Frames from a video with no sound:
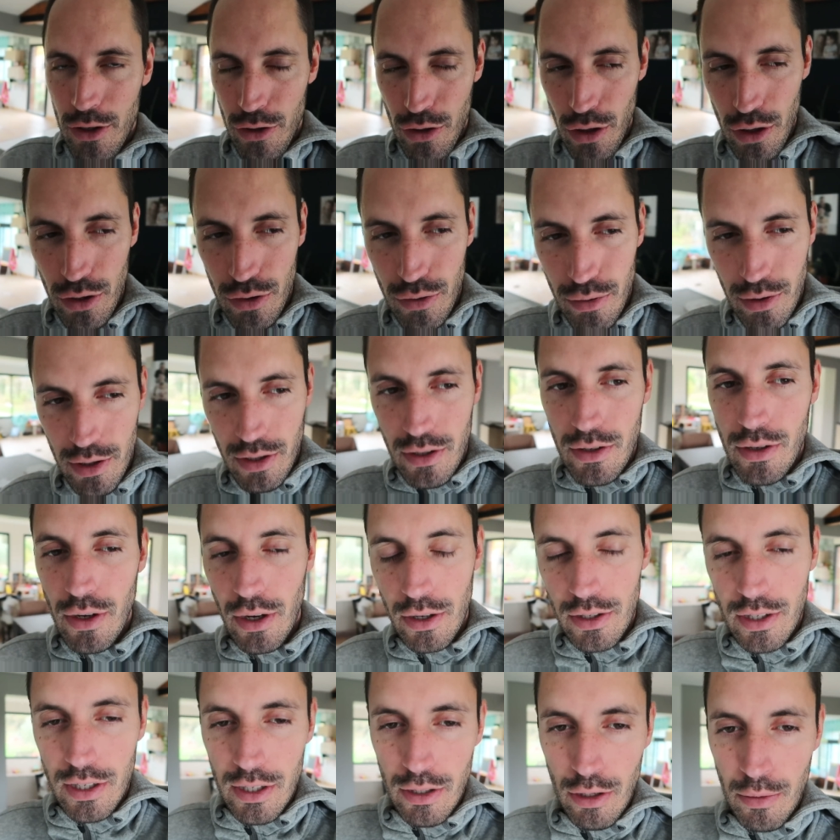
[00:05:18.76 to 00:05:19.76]
Je suis
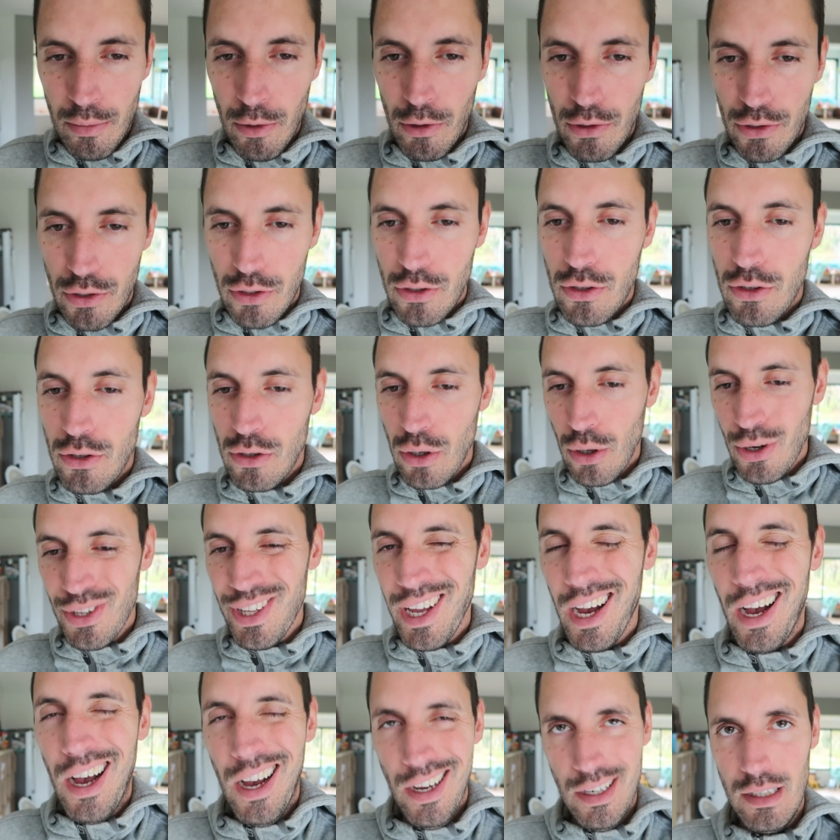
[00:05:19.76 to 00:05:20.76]
sorti de mon
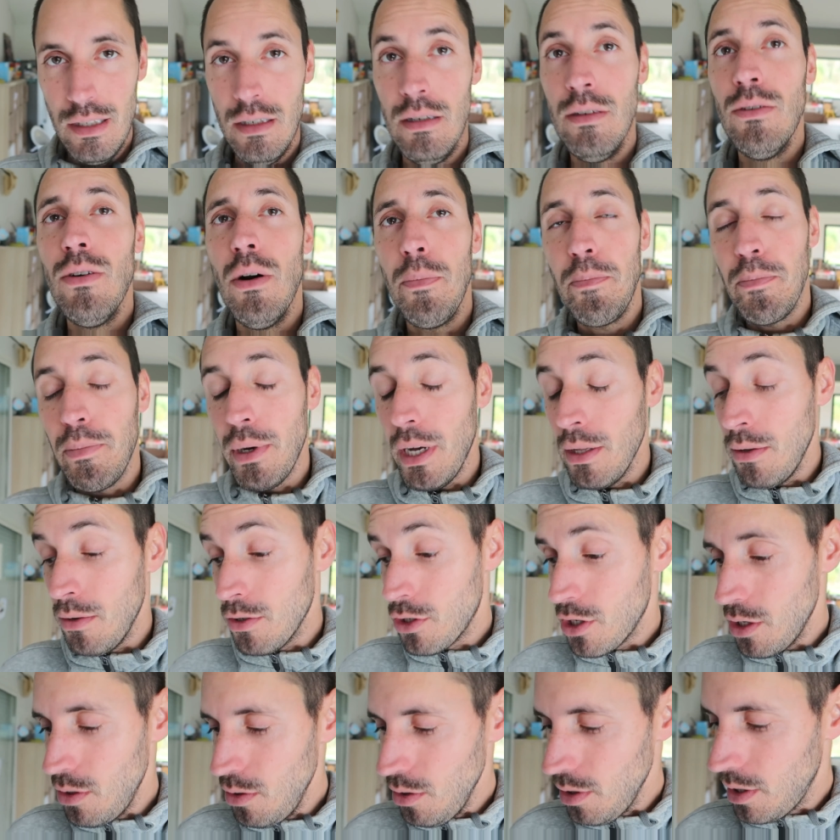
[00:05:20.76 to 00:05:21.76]
sauna. Oh pardon,
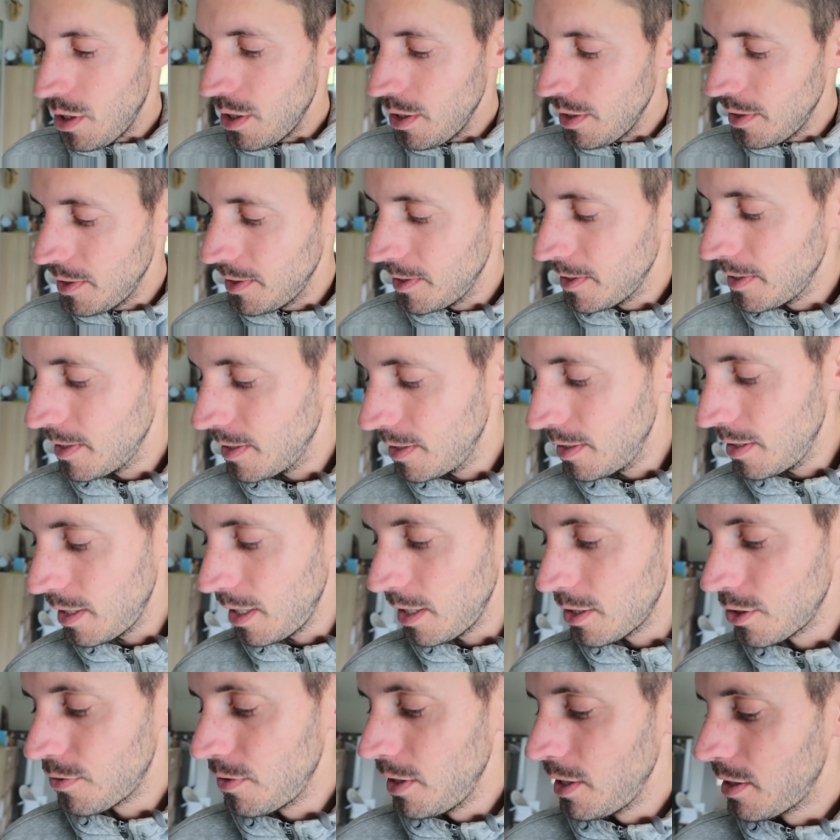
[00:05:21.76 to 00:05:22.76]
j'ai le hockey.
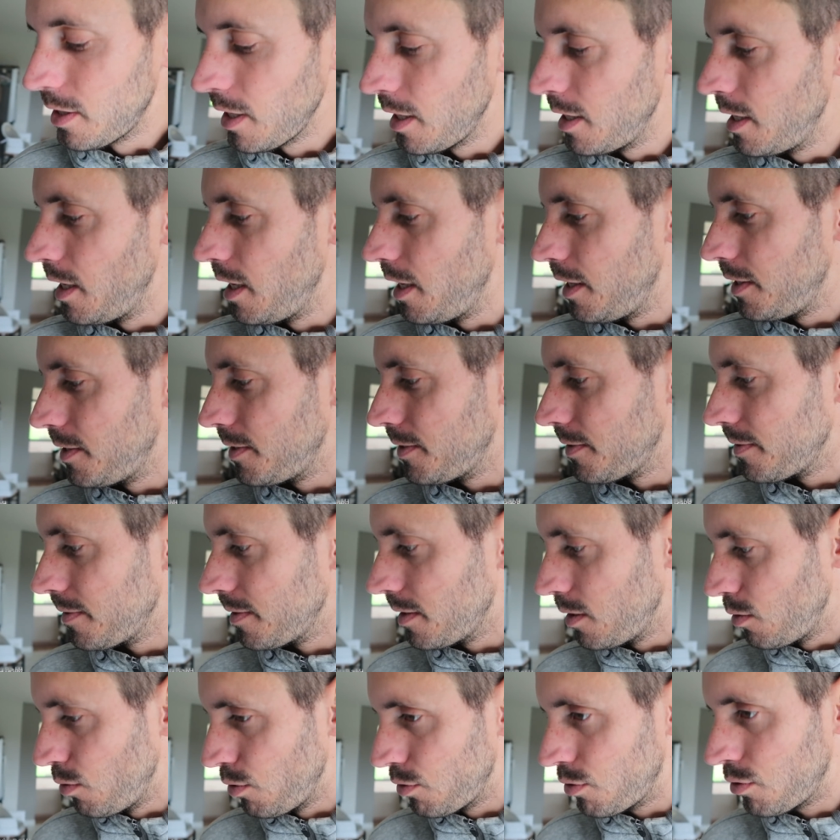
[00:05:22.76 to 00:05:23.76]
Ah, je vais éteindre la...
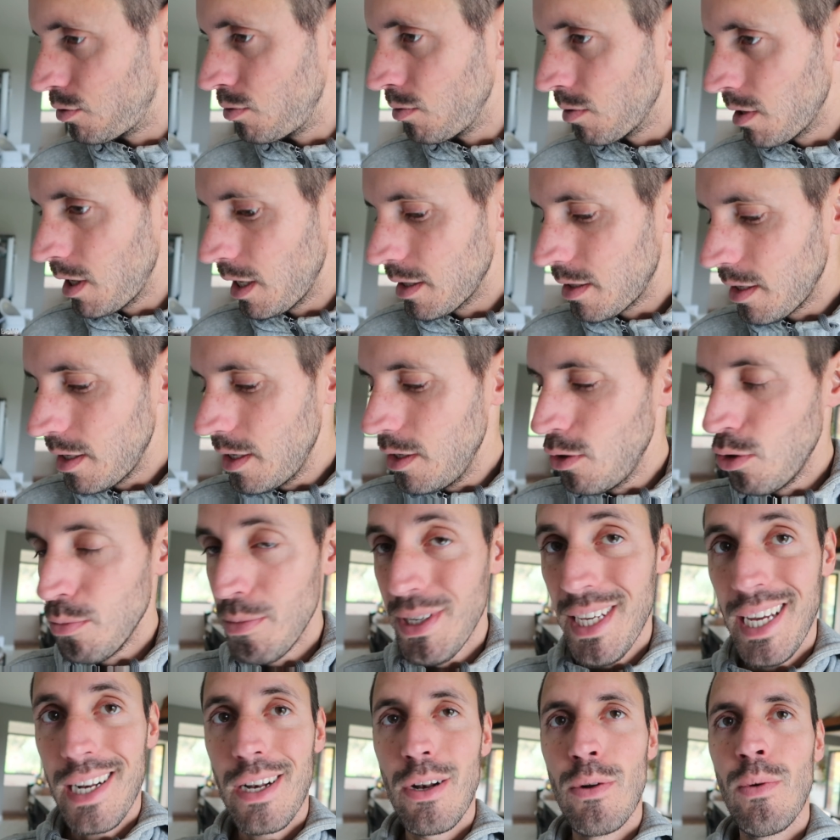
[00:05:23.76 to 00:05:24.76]
le son de la télé, le
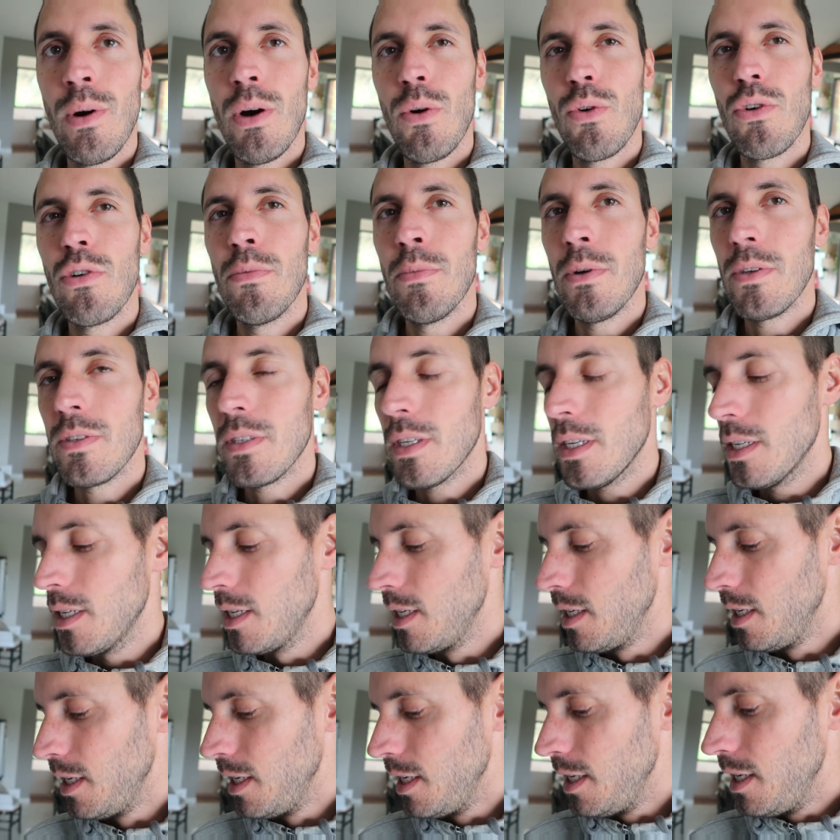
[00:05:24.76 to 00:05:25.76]
biathlon a recommencé.
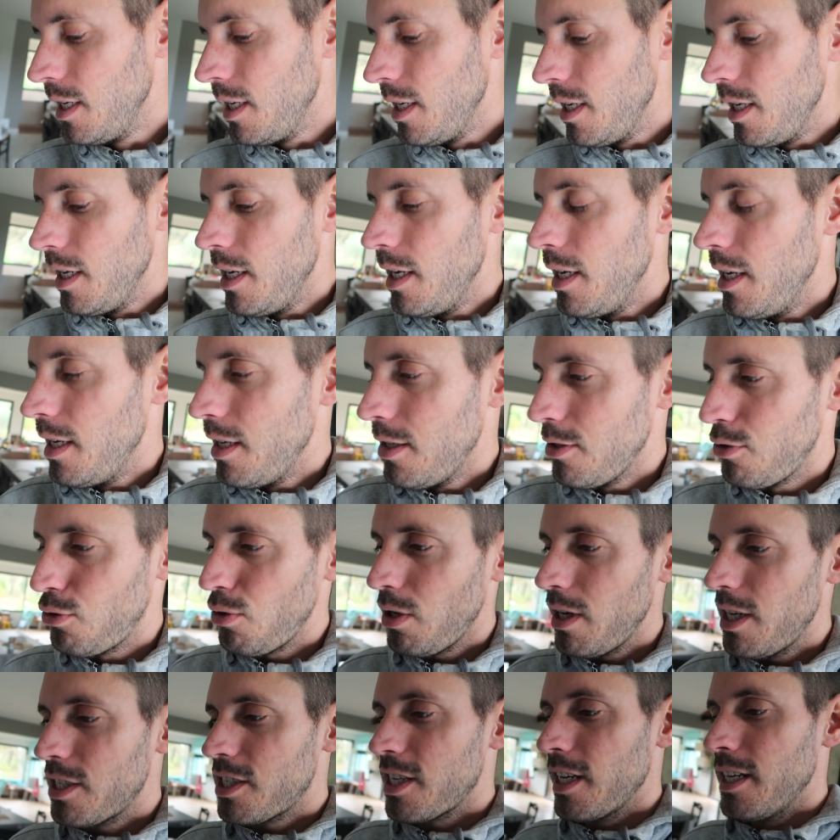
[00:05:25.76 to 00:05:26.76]

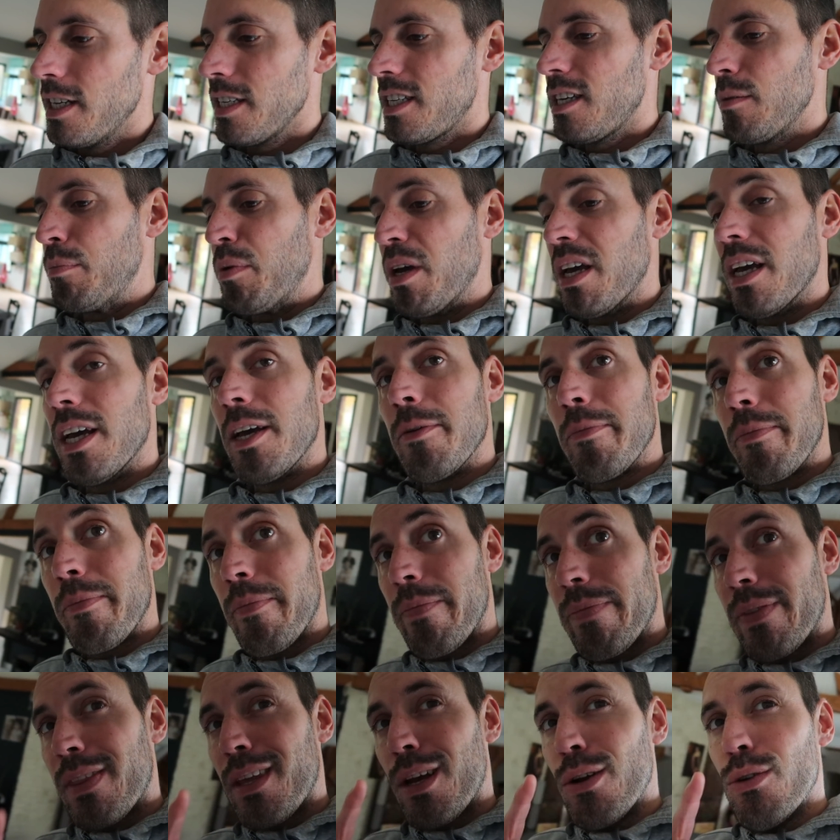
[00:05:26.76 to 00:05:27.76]
Sur la chaîne d'équipe. et
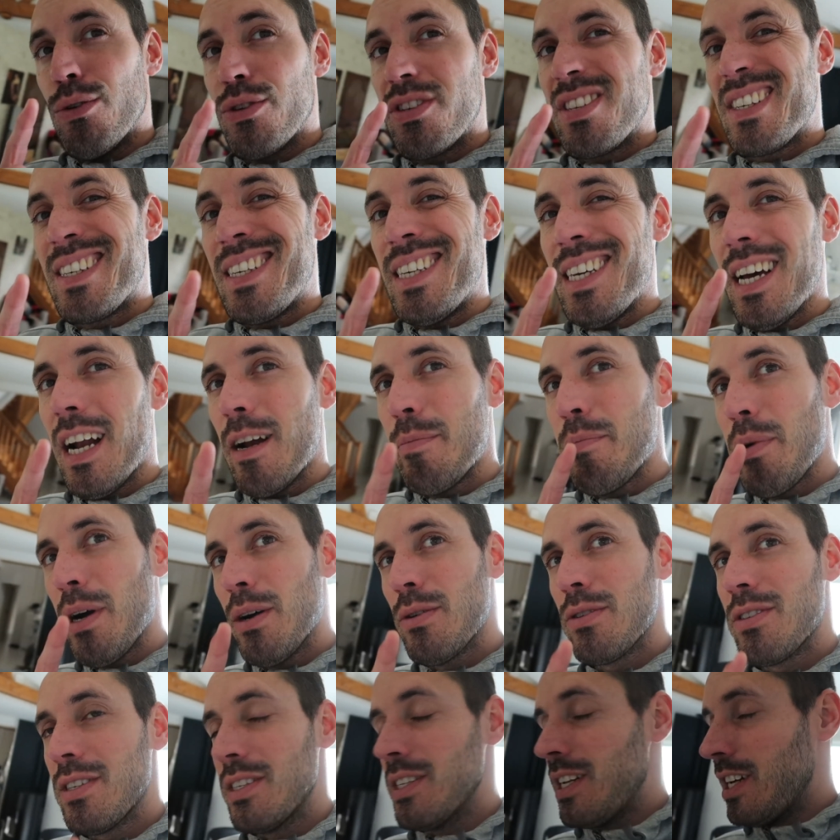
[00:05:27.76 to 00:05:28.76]
le ski alpin
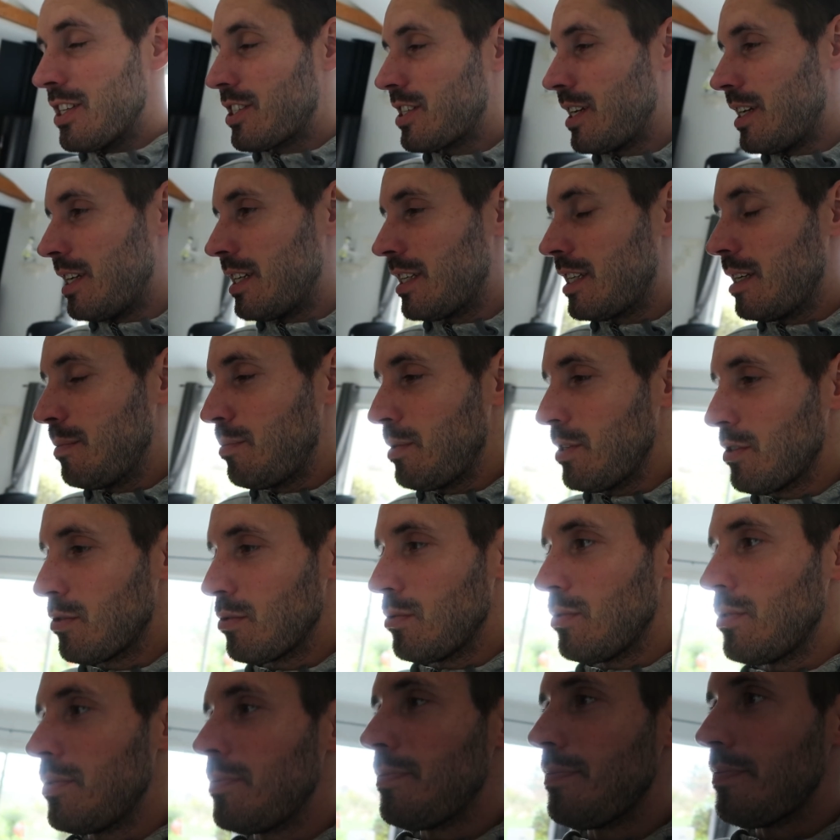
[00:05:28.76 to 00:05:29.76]
aussi, la chaîne d'équipe ils
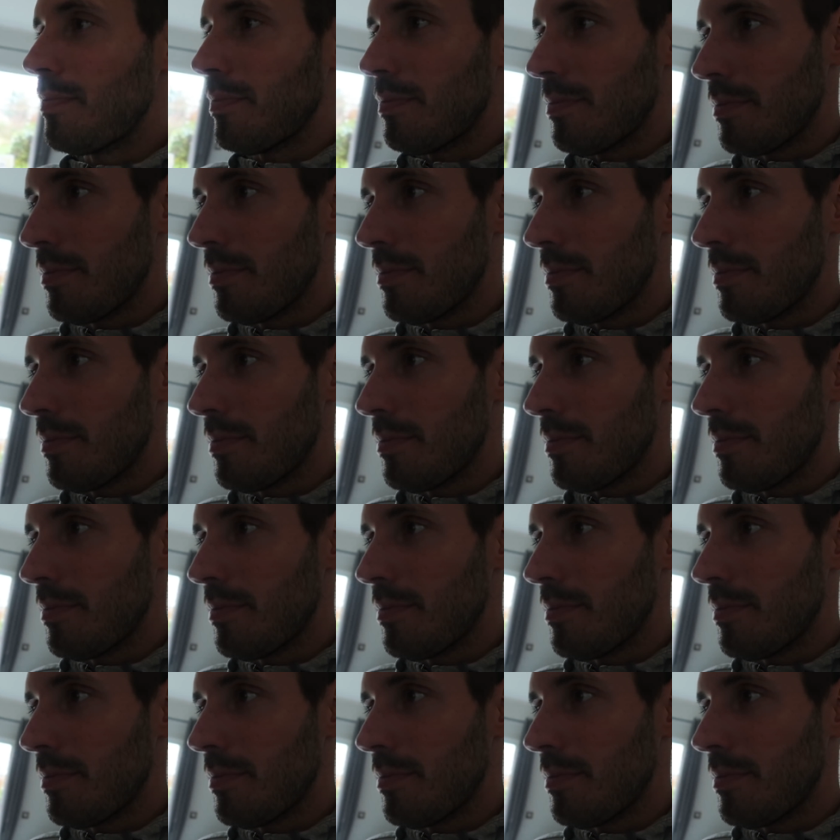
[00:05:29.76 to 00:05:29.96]
ont